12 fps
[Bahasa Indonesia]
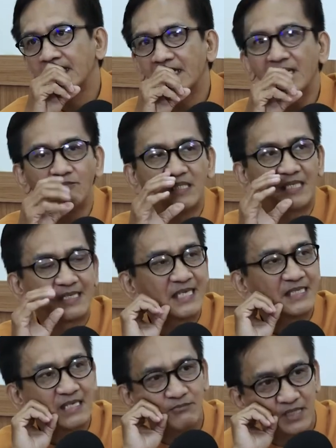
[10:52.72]
karena bisa
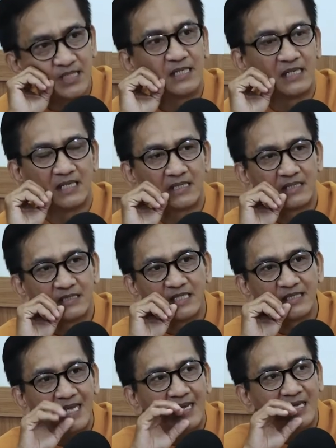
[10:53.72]
saja begini,
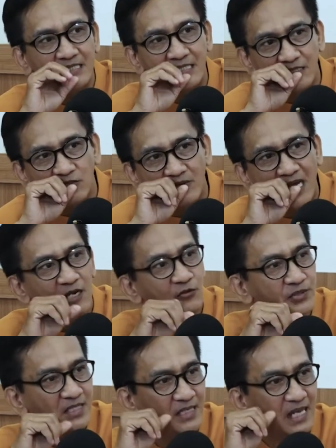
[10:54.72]
cinta kasih itu
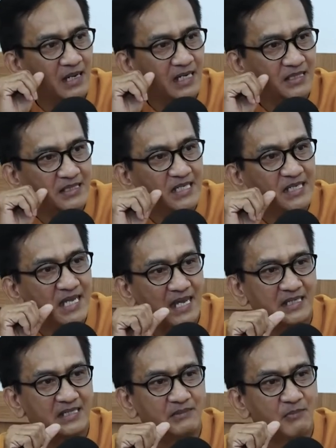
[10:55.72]
kalau tidak
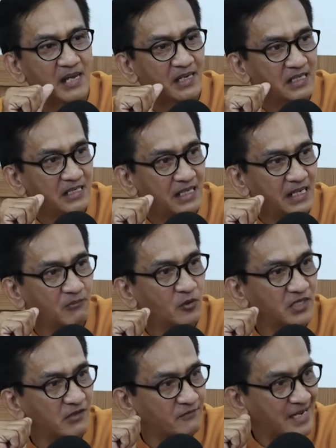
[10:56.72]
tidak dibarengi dengan
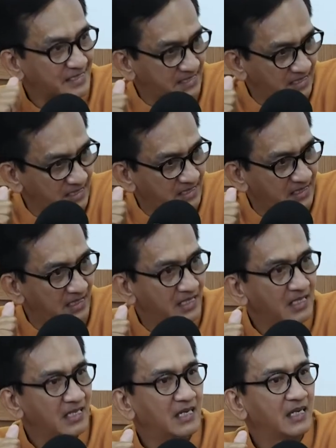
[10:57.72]
motivasi,
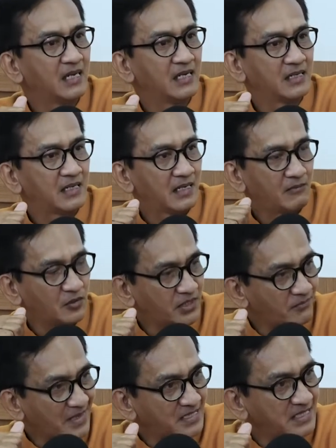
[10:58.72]

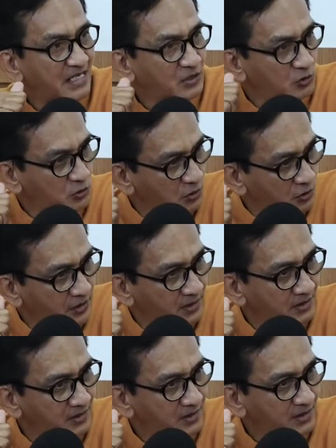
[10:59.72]
motivasi yang jujur,
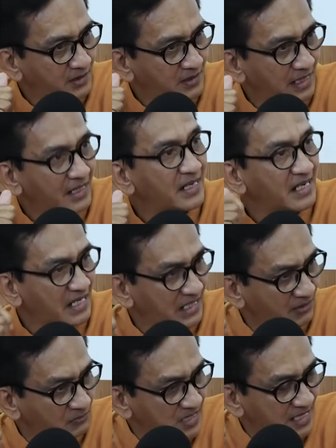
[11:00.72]
ya dengan yang